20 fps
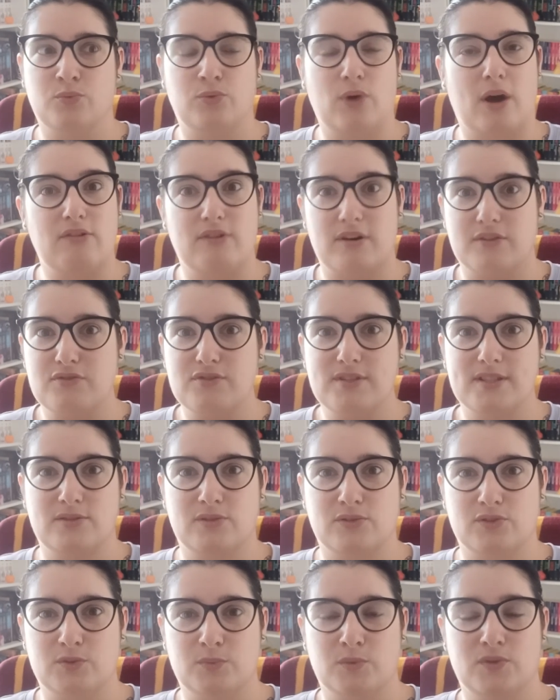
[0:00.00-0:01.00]
Pour avoir vu des
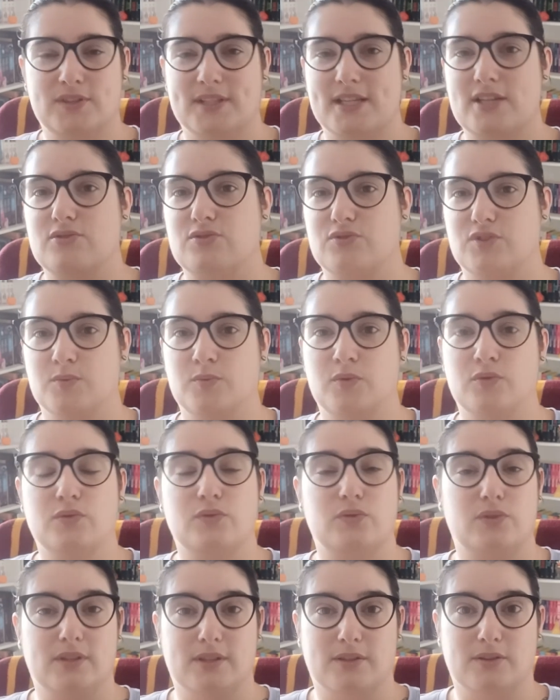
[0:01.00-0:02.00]
documentaires justement
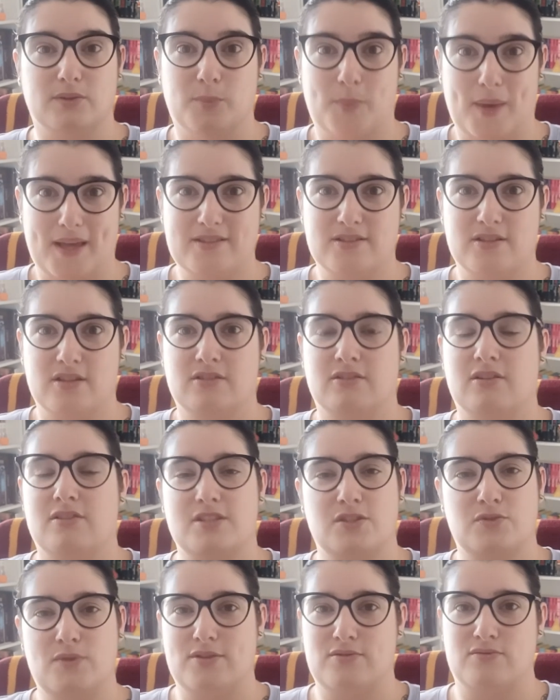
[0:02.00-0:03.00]
de personnes en
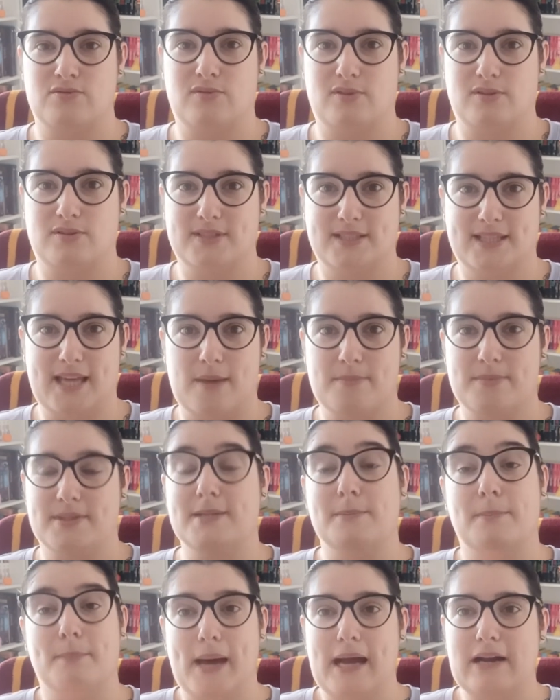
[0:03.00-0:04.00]
situation de handicap
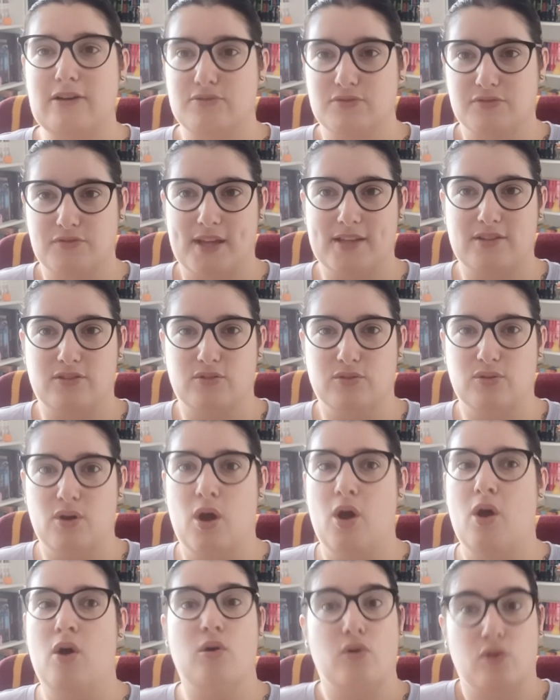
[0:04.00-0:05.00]
qui parlent du fait que
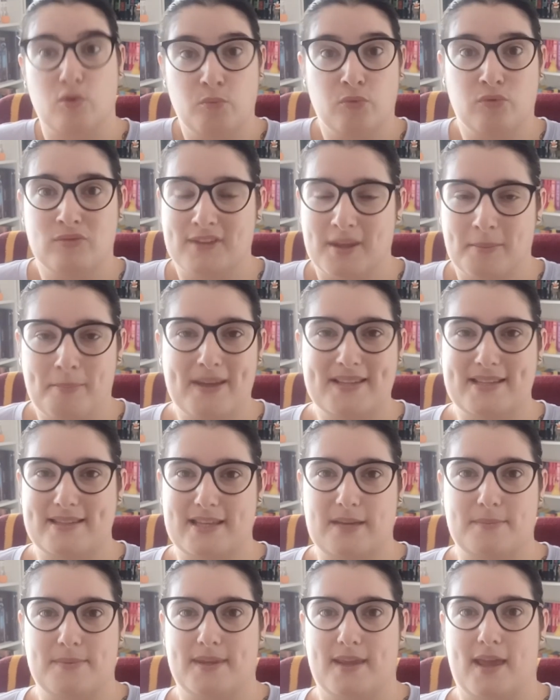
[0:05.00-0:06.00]
le monde n'est pas
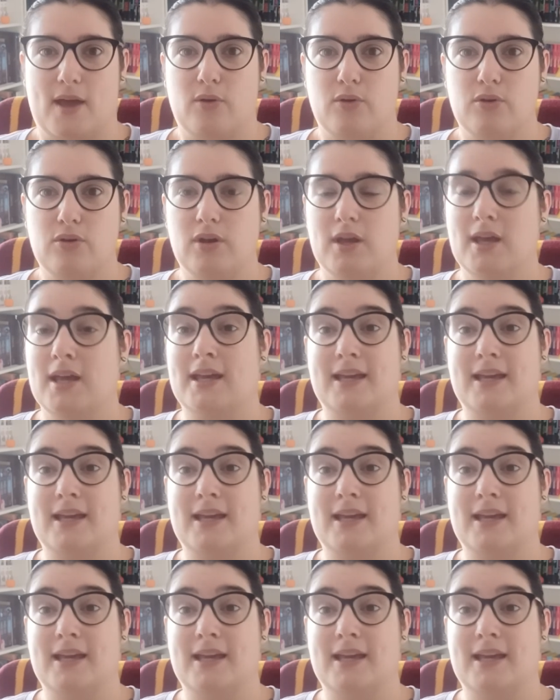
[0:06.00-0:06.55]
adapté à eux,